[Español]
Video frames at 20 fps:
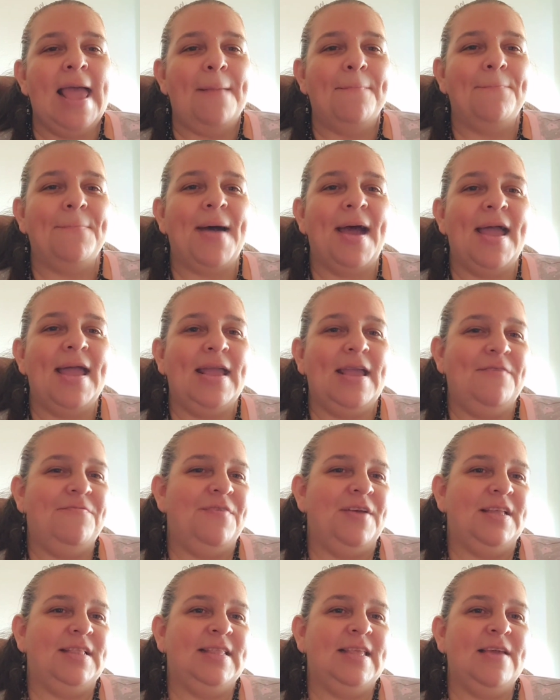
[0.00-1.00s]
más en
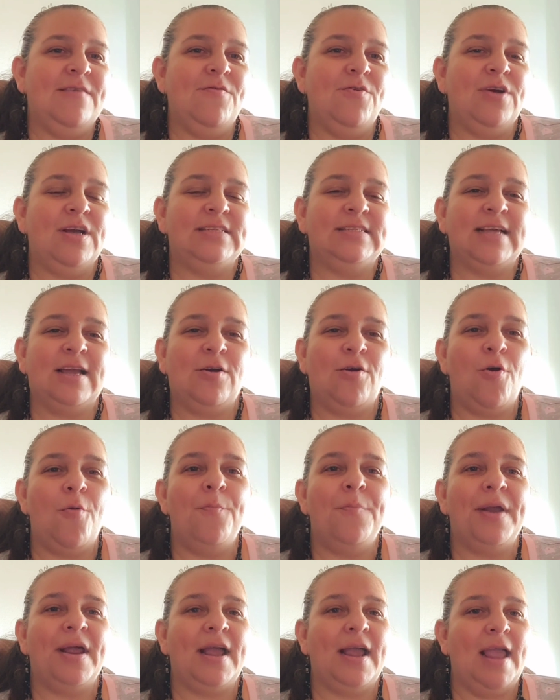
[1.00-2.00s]
efectivo que se
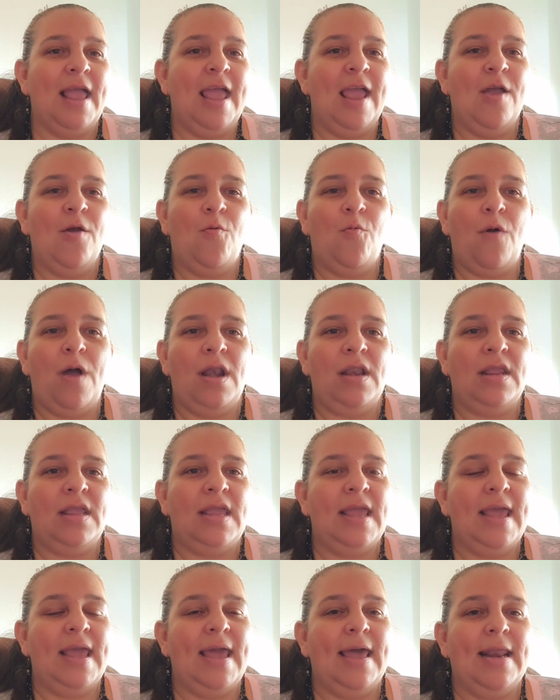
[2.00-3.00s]
compren en
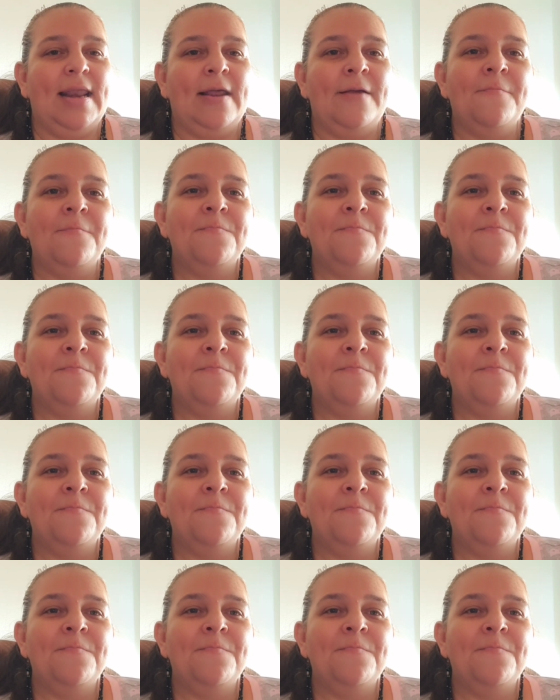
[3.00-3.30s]
cualquier